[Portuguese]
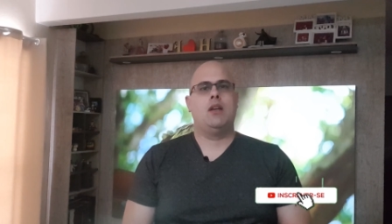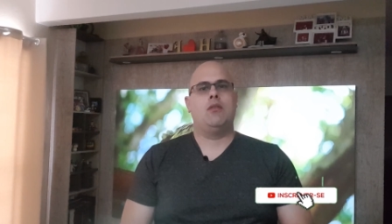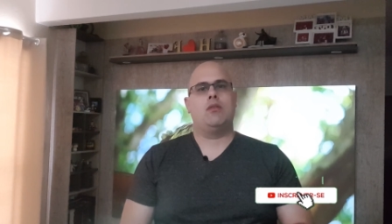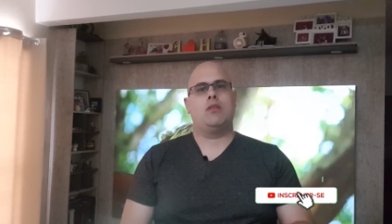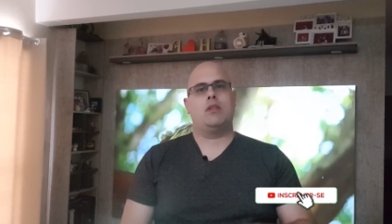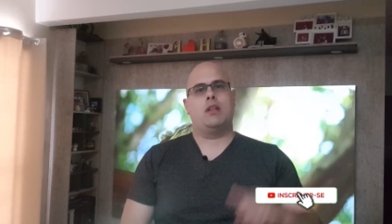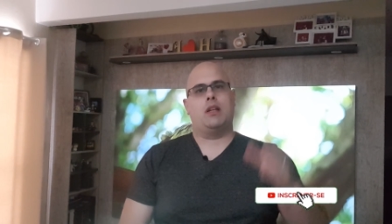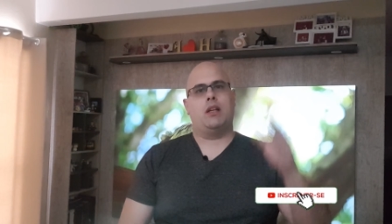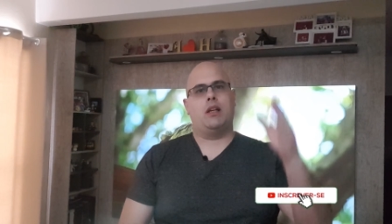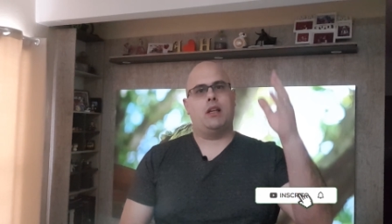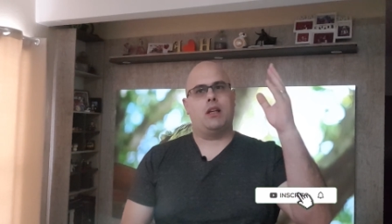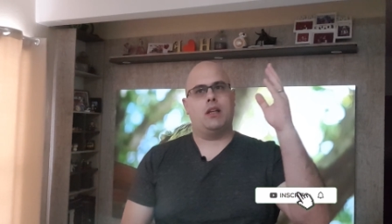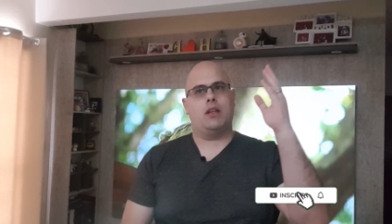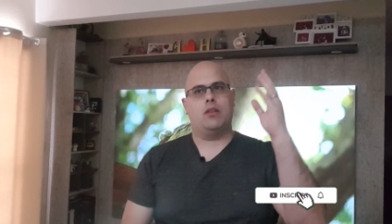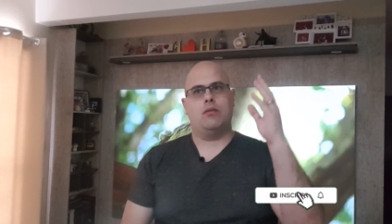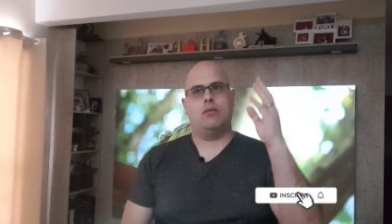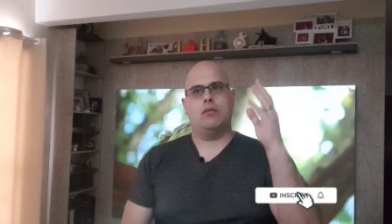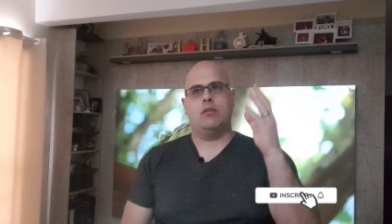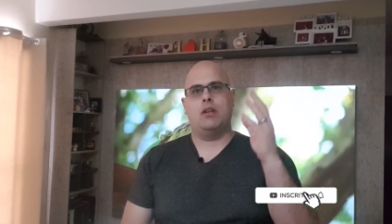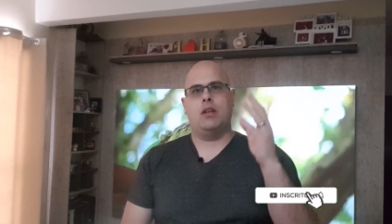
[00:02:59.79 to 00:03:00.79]
Você clica
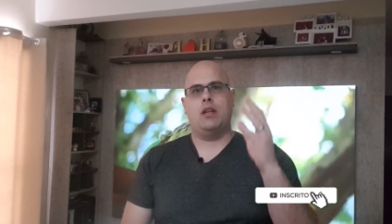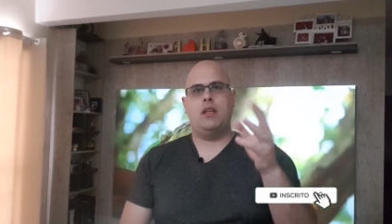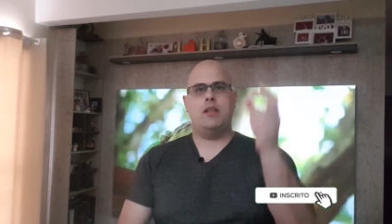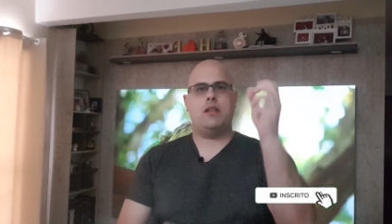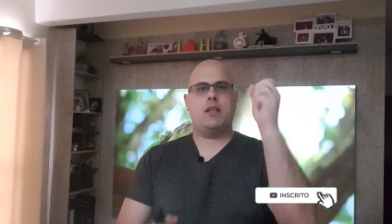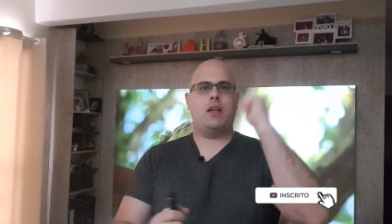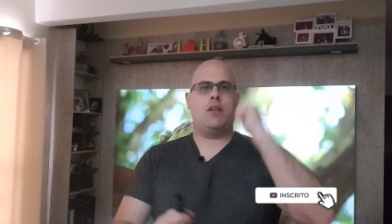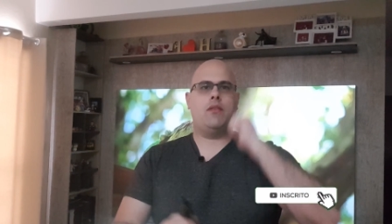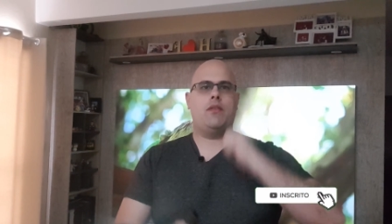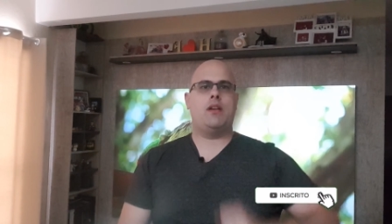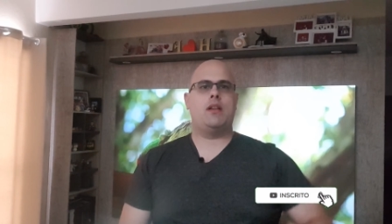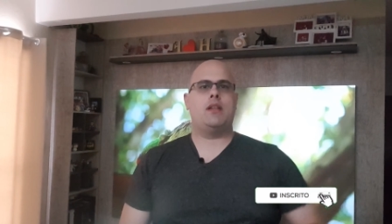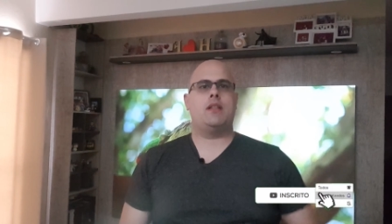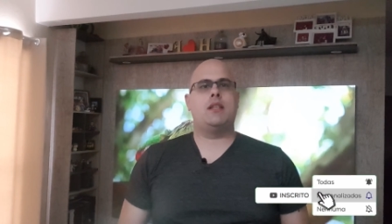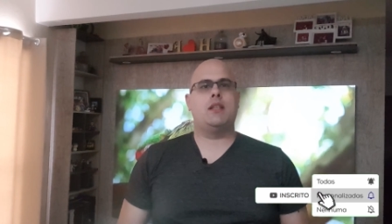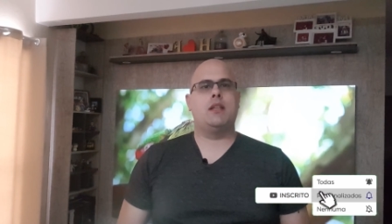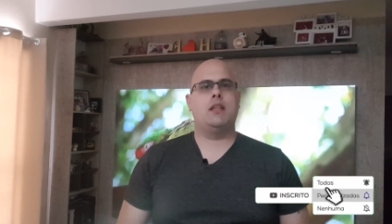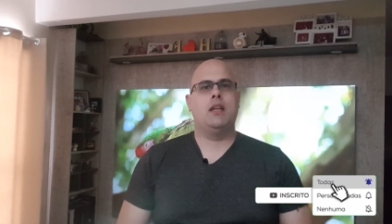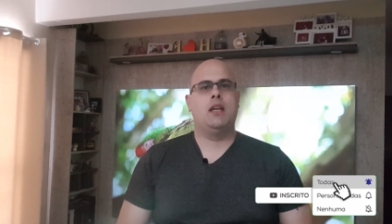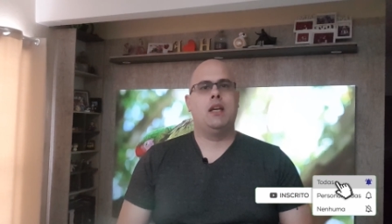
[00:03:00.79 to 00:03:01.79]
no
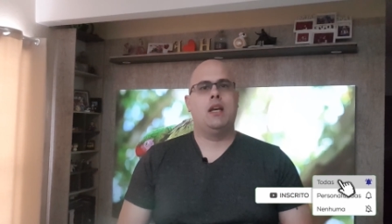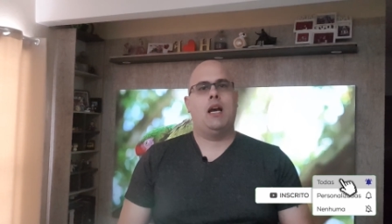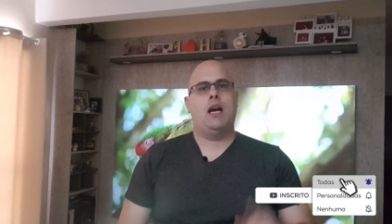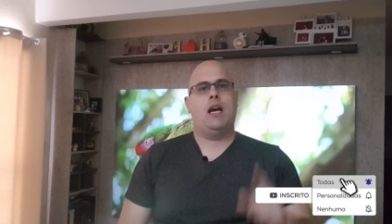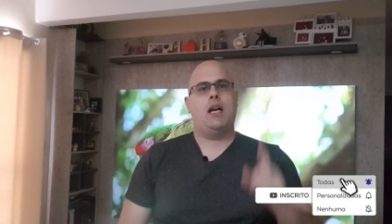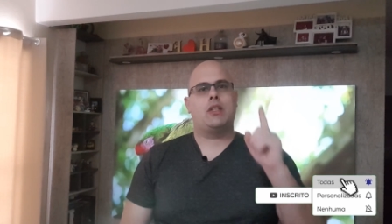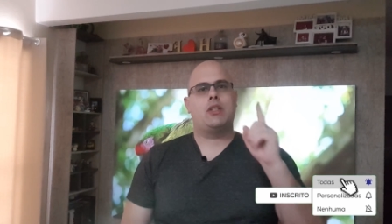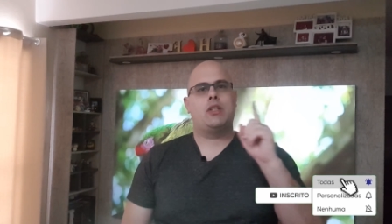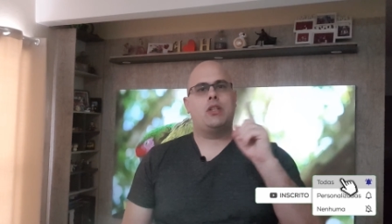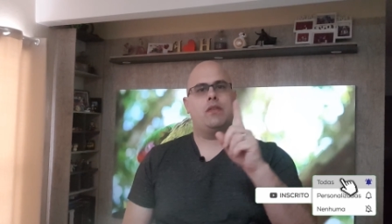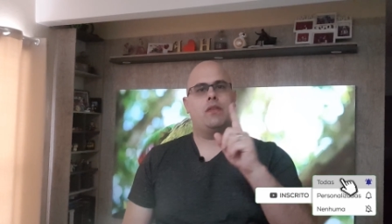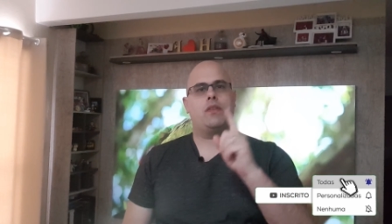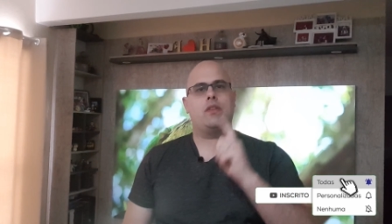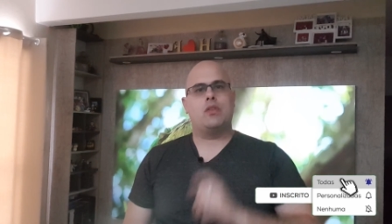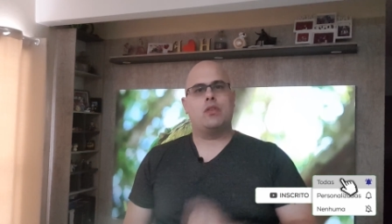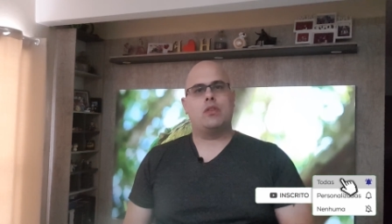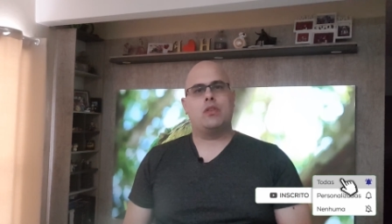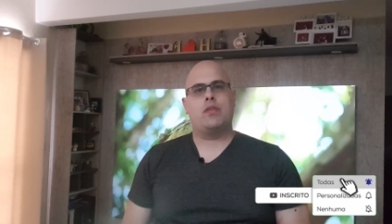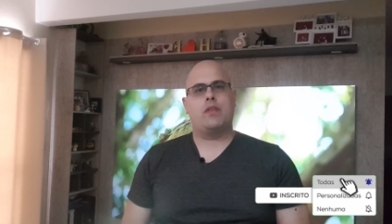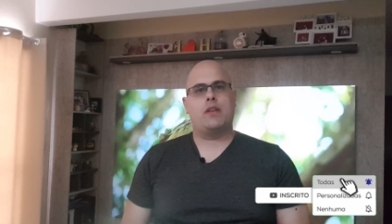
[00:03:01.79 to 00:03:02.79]
inscrever-se, ativa as
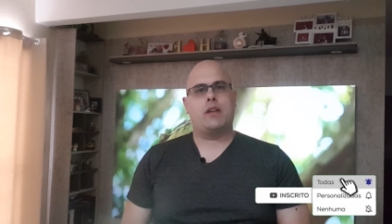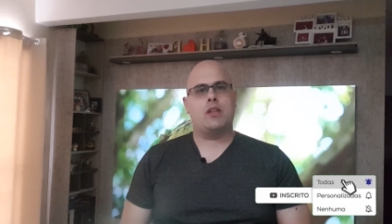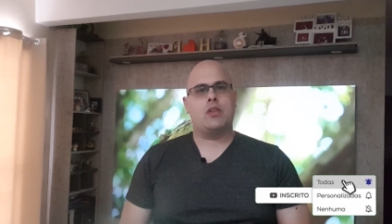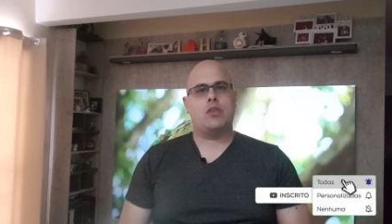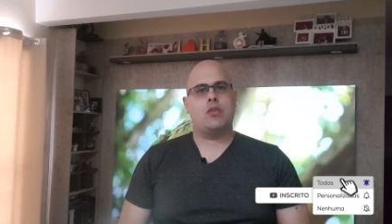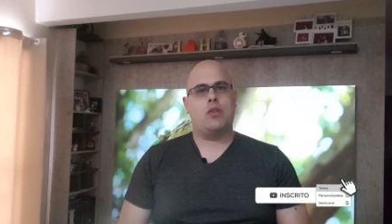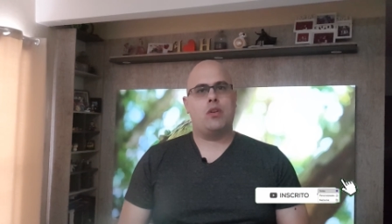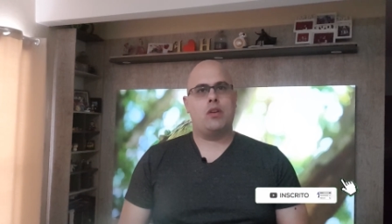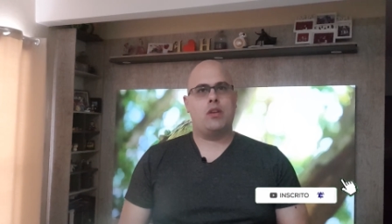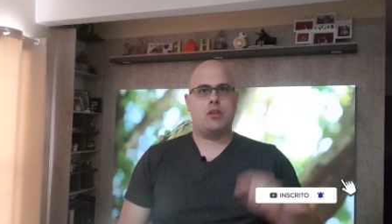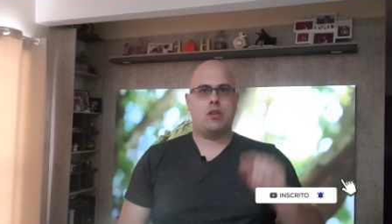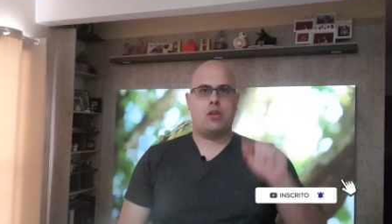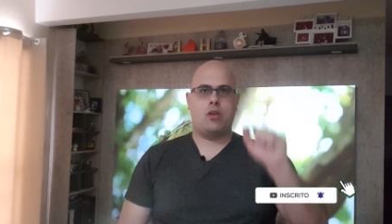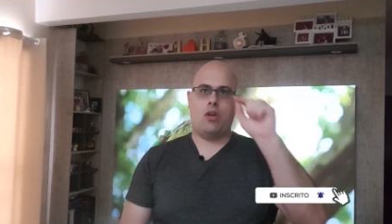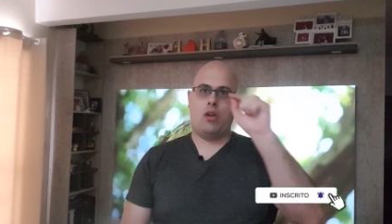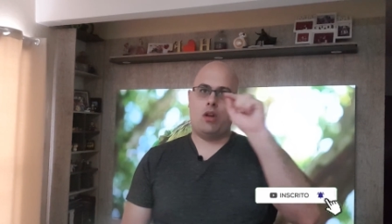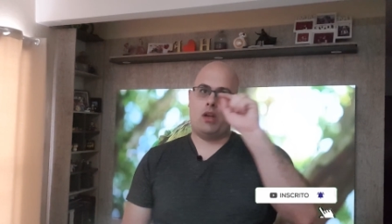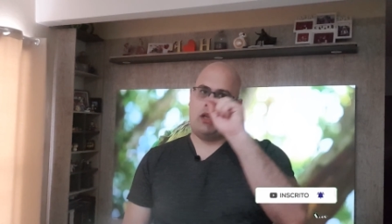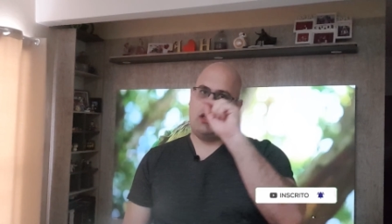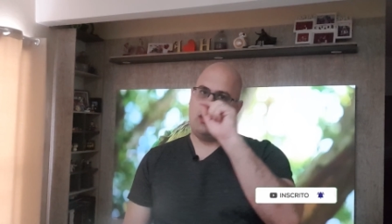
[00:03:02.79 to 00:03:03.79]
notificações,
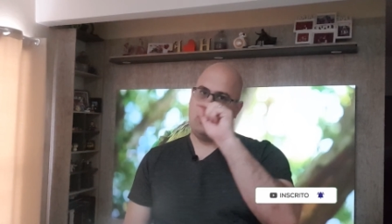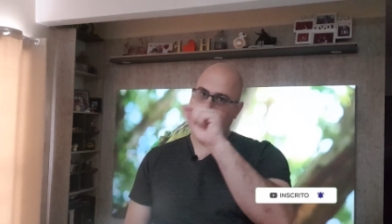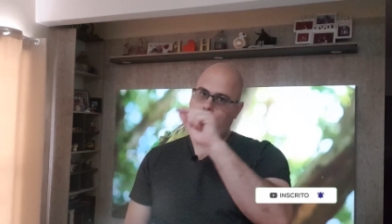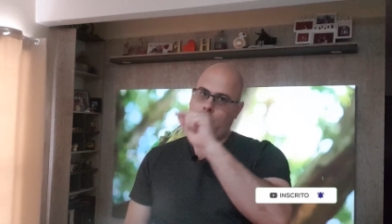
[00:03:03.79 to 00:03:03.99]
coloca em